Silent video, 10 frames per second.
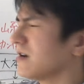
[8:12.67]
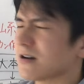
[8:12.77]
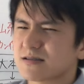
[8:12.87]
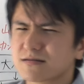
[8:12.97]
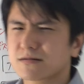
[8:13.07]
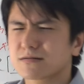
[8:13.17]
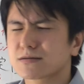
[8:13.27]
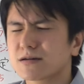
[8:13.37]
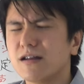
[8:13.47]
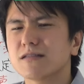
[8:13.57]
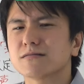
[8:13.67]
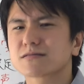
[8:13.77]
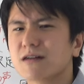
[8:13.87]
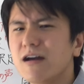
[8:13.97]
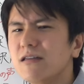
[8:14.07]
らが釣って疲れて
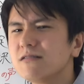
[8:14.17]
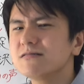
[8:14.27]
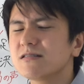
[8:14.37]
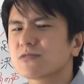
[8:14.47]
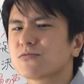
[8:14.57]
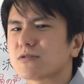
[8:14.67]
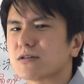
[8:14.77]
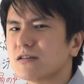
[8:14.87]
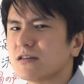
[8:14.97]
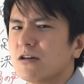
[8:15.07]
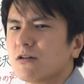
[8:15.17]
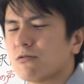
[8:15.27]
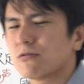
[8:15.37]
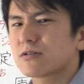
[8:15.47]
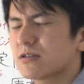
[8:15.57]
使えなくなった時に
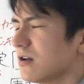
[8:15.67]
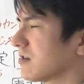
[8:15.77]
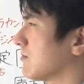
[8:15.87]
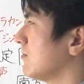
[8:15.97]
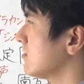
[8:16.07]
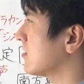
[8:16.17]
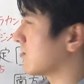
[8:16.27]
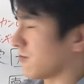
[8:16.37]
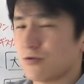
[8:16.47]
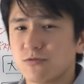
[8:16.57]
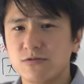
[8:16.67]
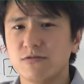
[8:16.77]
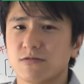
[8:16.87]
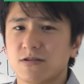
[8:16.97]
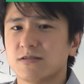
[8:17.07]
殺して自分たちの食
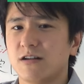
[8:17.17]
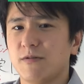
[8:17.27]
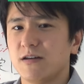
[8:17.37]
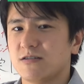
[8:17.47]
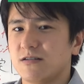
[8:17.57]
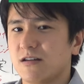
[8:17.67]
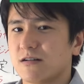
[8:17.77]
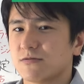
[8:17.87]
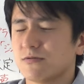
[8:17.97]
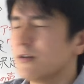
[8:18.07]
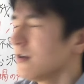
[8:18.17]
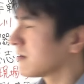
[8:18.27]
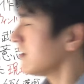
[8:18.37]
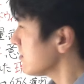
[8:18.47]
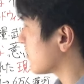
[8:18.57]
料にすればいいじゃないかとなん